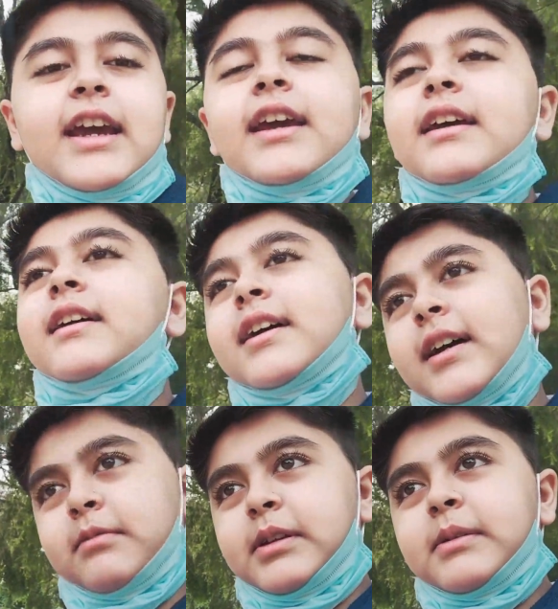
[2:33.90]
है
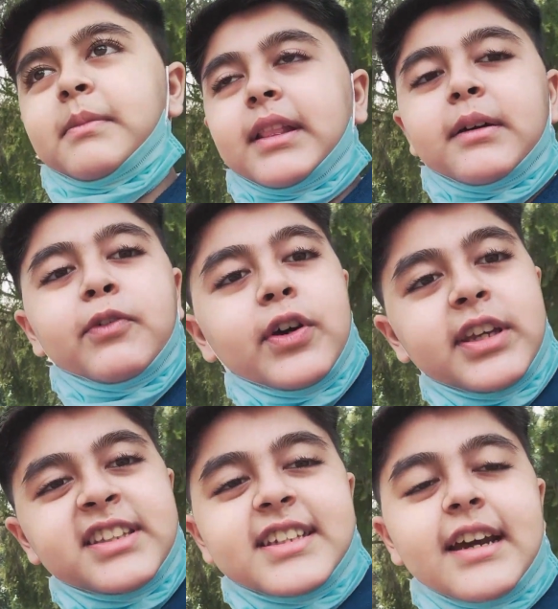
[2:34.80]
अभी मतलब वो
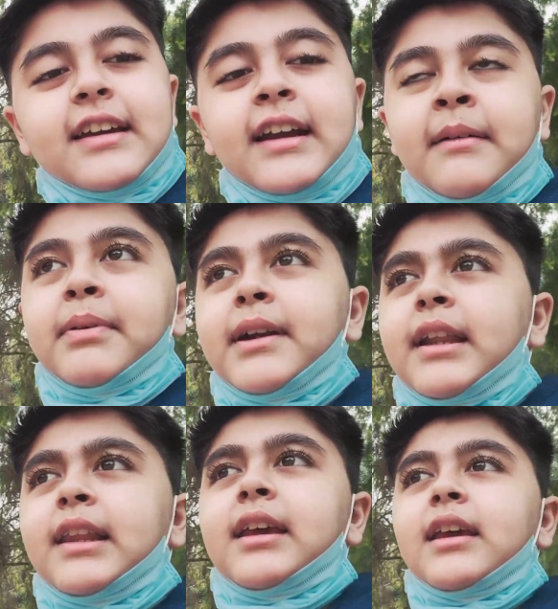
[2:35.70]
इंस्टाग्राम पर
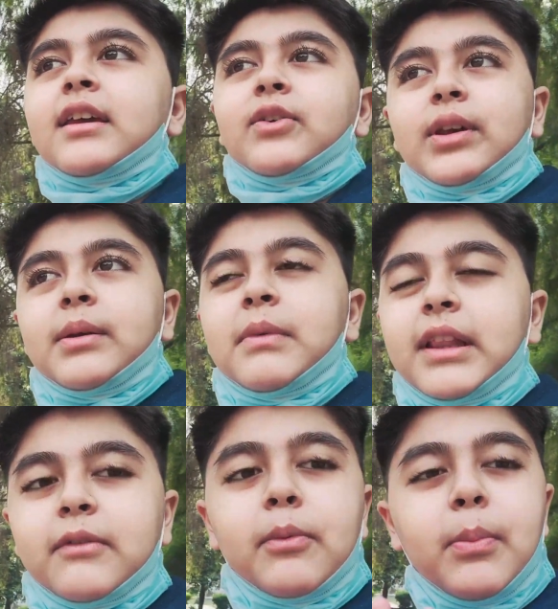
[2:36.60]
डलेगी क्योंकि
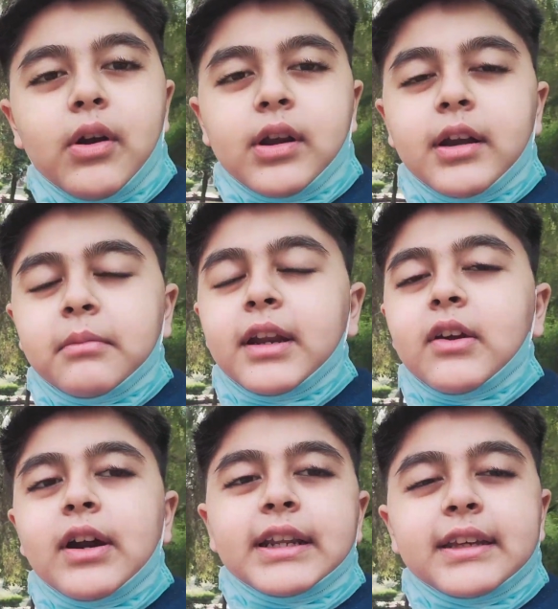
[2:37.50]
मतलब वो पोर्ट्रेट में
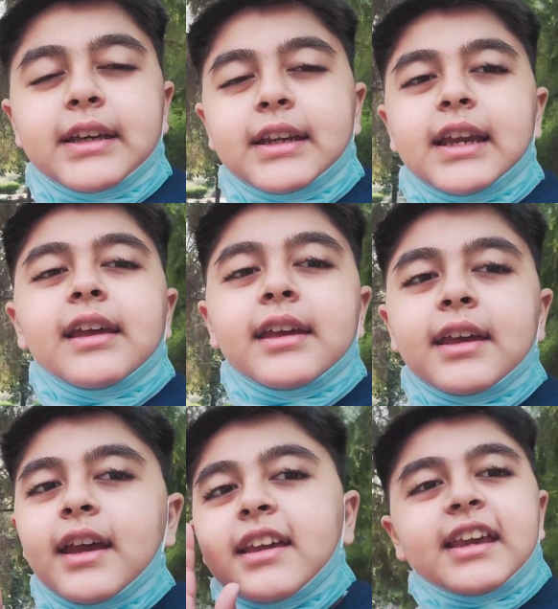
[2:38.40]
रिकॉर्डिंग करी है
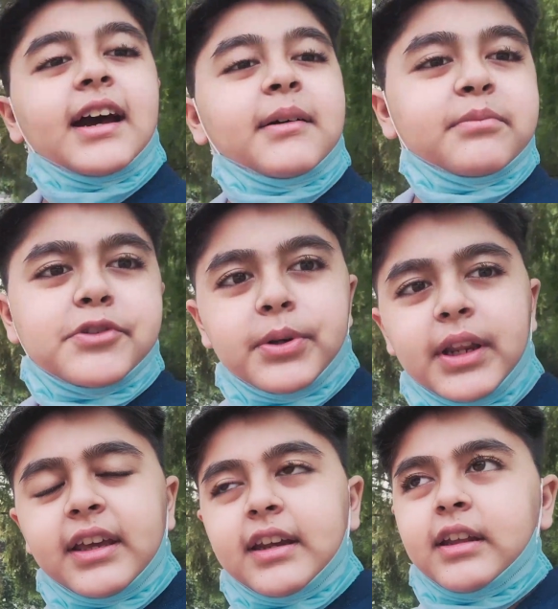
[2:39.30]
कि हम
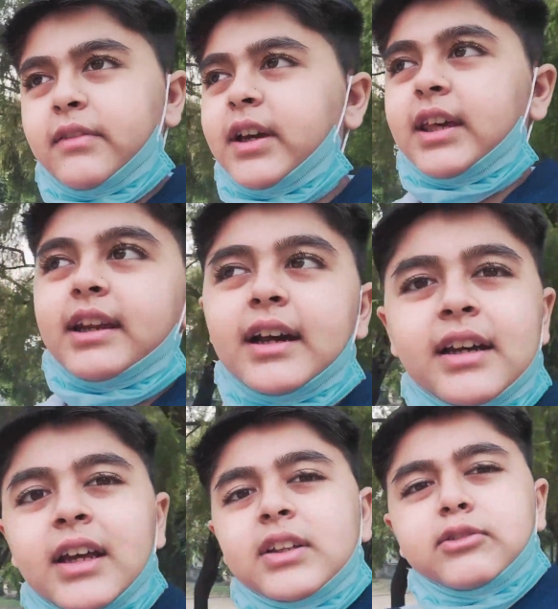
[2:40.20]
शूटिंग कर रहे हैं वगैरह
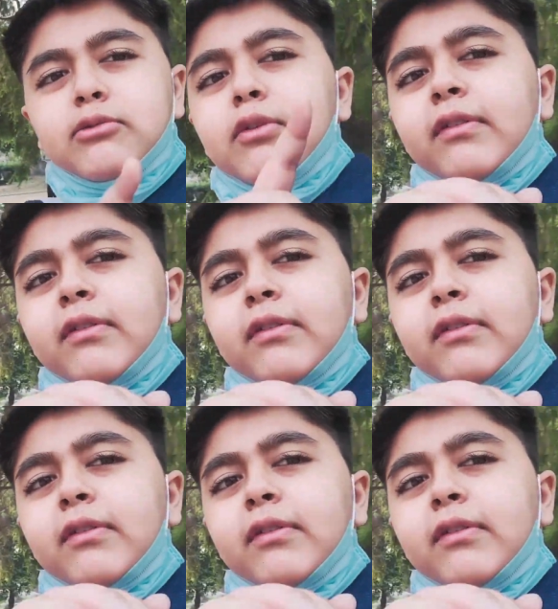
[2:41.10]
तो वो